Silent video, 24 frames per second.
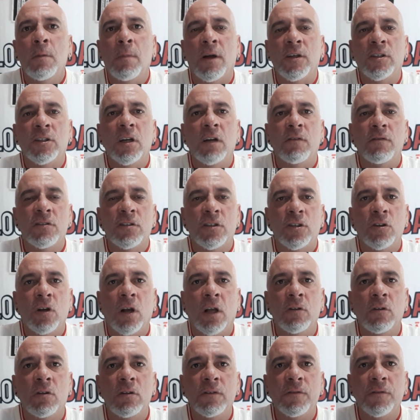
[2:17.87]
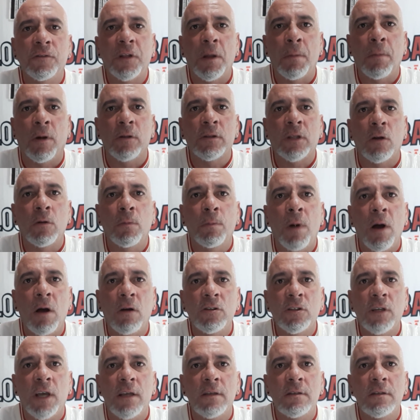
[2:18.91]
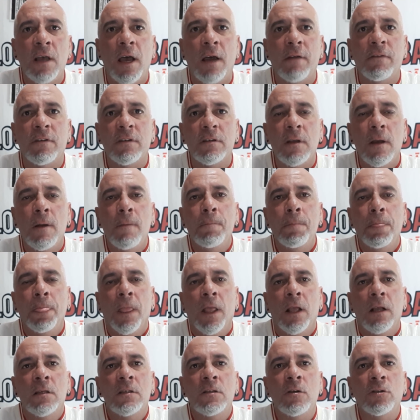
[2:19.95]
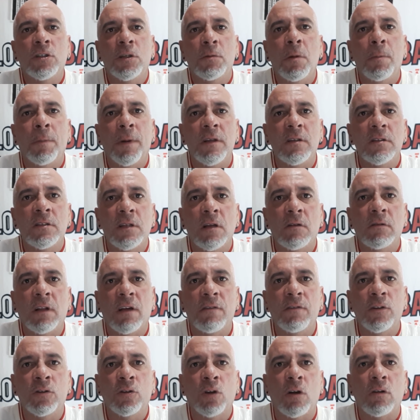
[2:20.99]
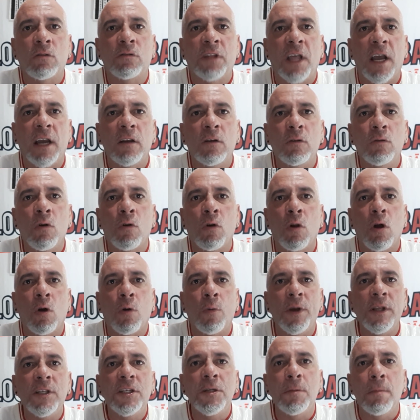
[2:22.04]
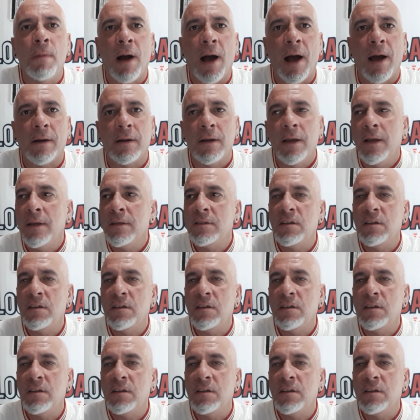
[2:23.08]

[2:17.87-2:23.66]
Imagina você, jogador de futebol, está no banco de reservas, seu time precisando da vitória, o técnico coloca o Edmar.